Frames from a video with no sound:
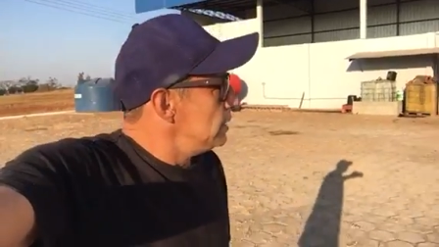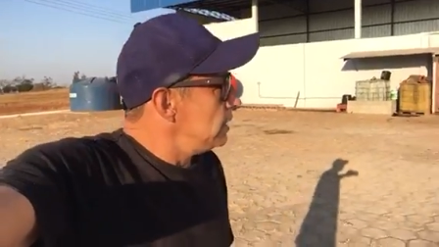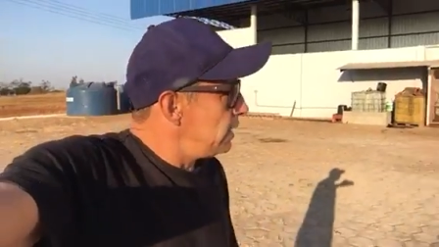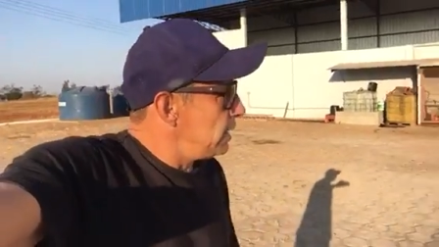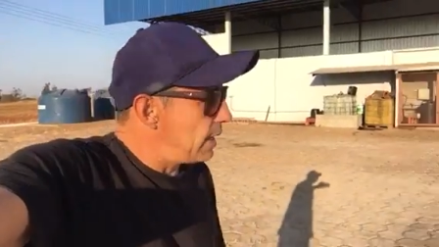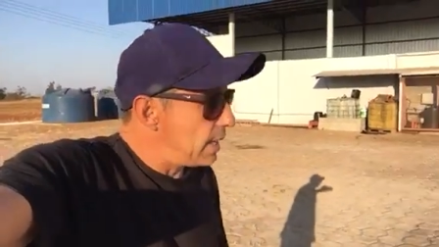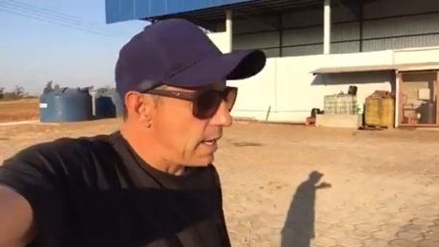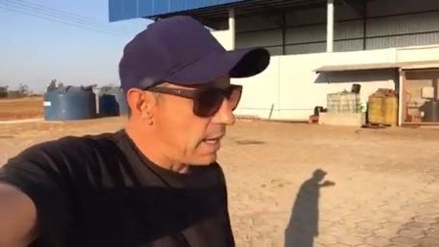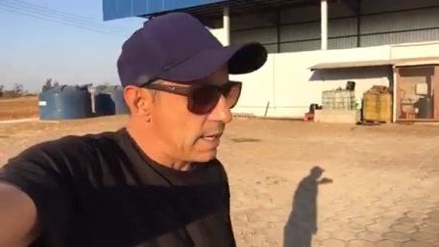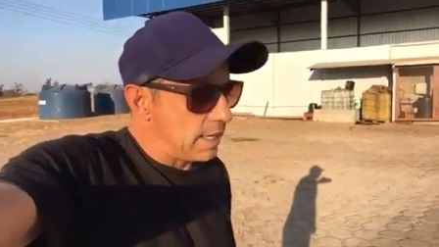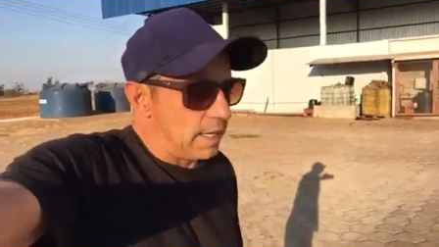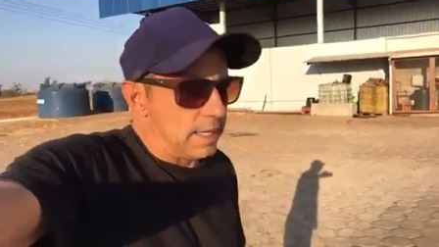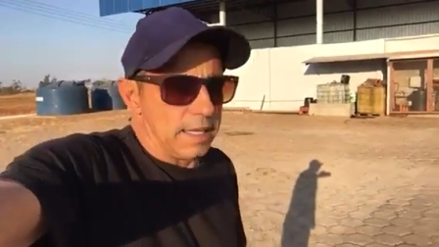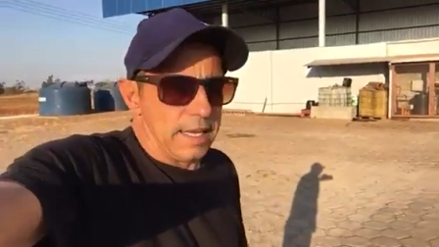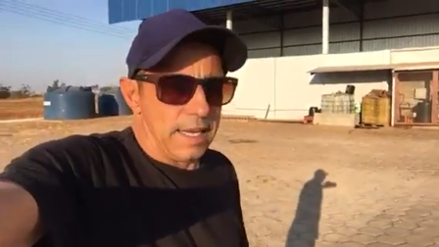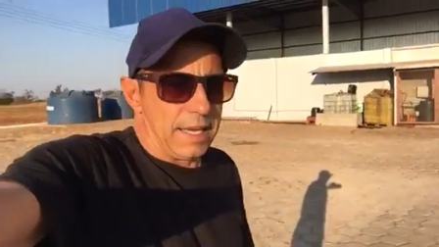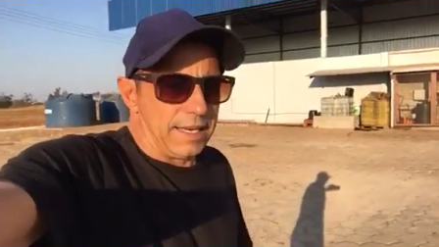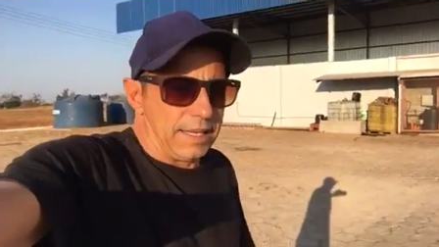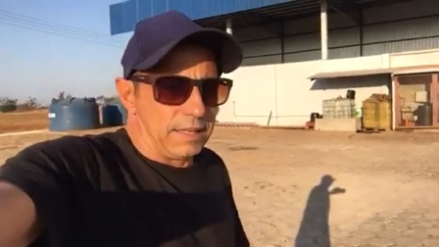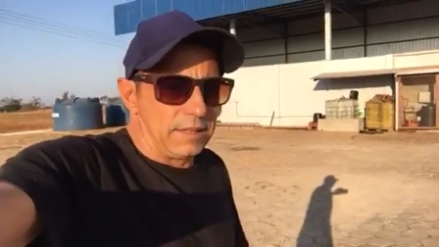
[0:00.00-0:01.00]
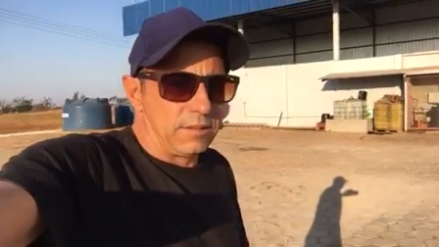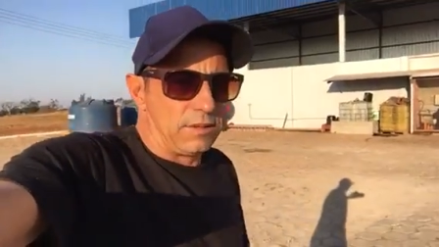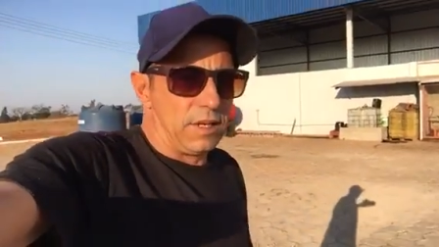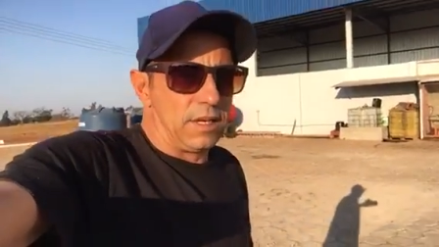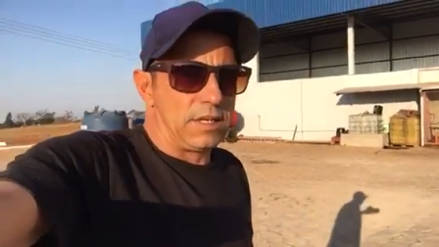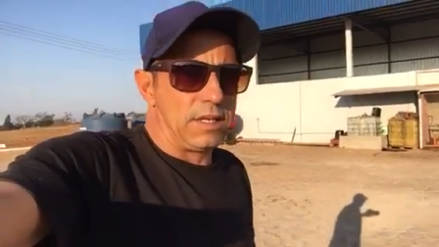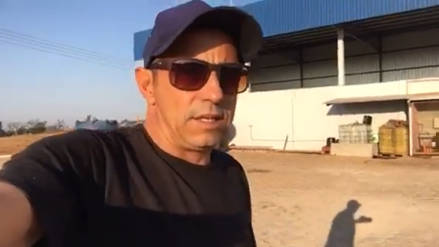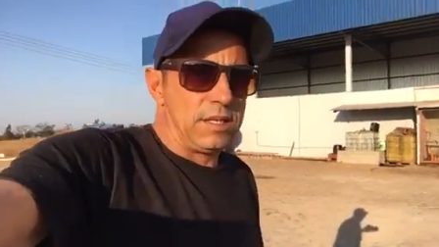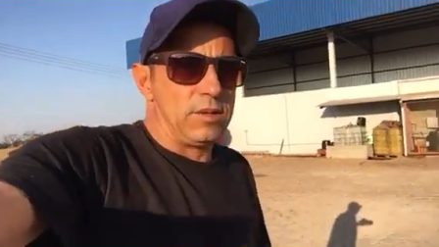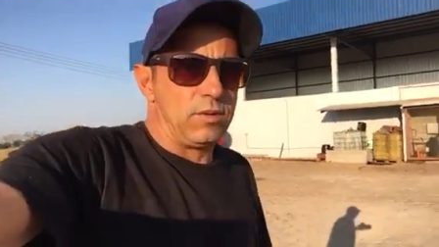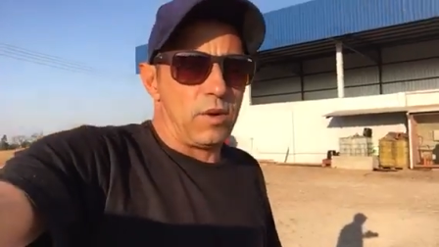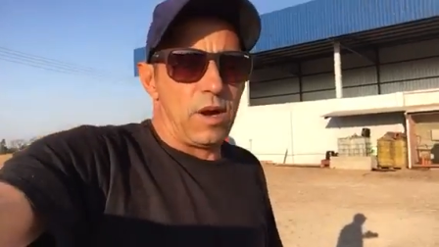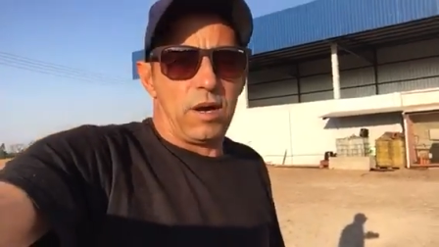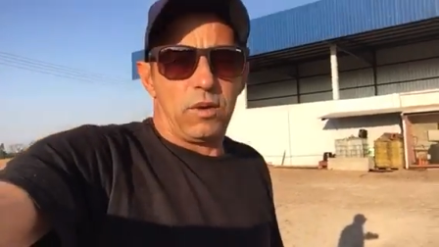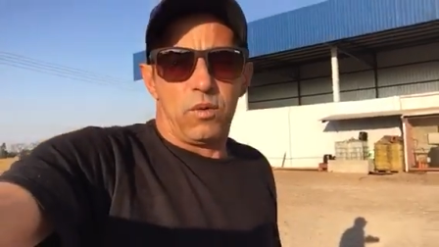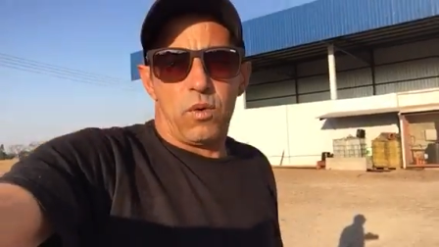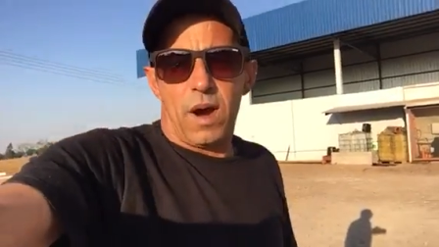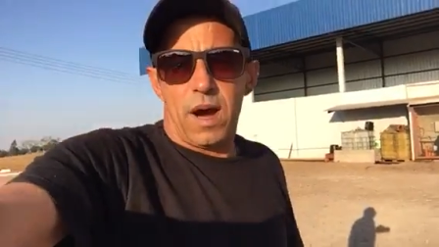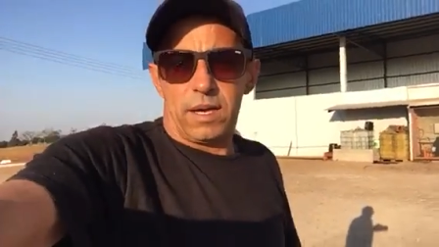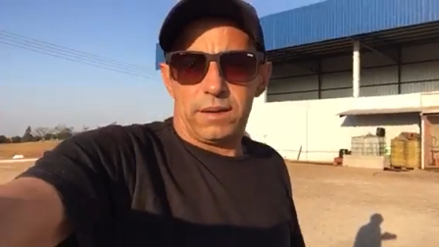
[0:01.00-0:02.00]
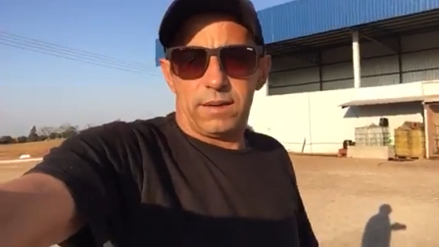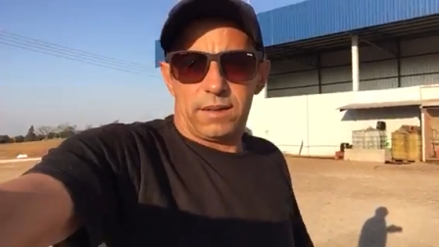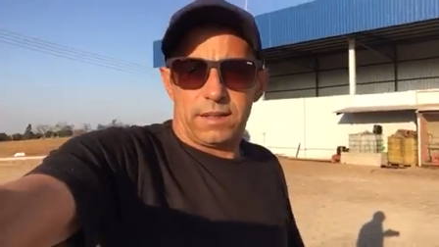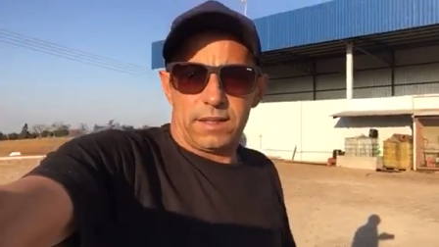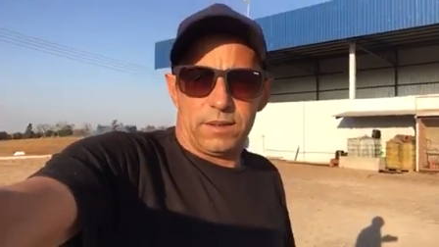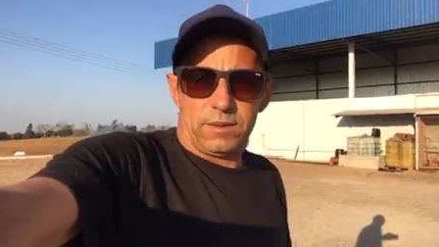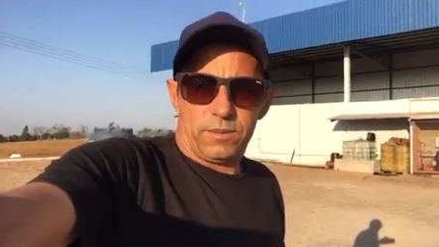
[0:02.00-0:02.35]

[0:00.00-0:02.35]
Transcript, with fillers: É, galera, tô aqui no aguardo aqui,